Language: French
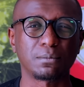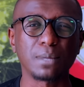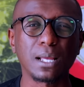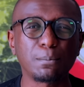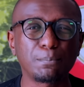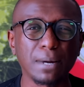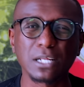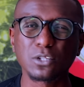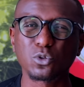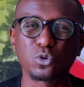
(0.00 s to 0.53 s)
Mais
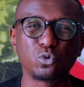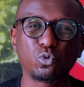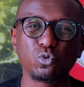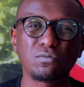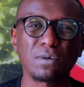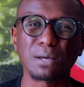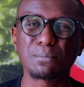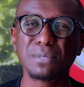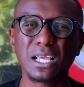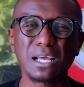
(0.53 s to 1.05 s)
après, tout
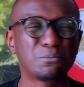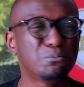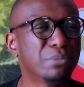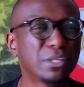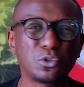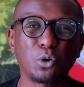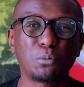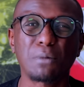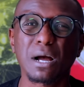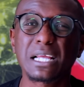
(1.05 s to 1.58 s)
va bien.
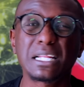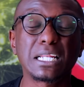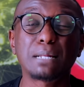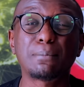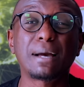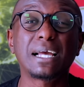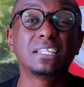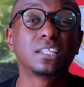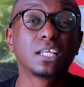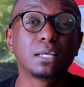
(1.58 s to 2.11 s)
Mitoma est
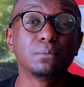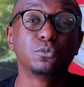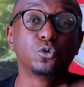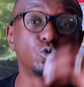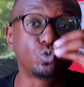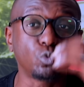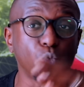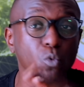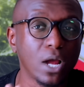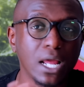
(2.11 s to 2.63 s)
là-bas il dribble
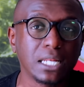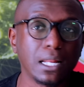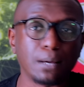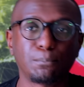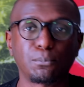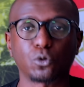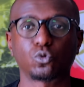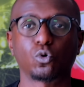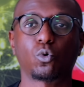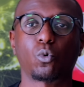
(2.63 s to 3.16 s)
tout et
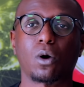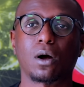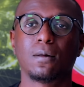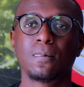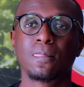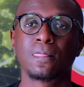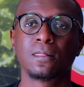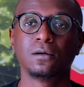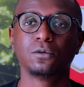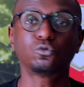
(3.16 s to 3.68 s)
n'importe quoi.
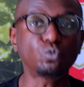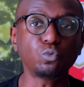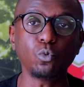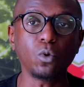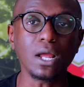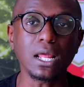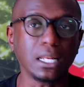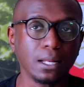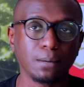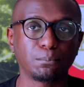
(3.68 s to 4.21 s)
Tout
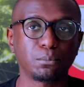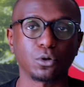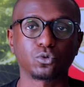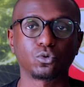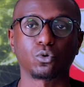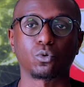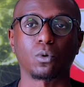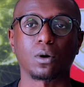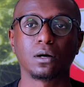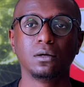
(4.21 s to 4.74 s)
et
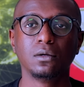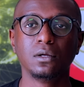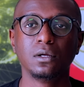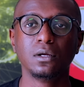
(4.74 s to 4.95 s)
n'importe quoi.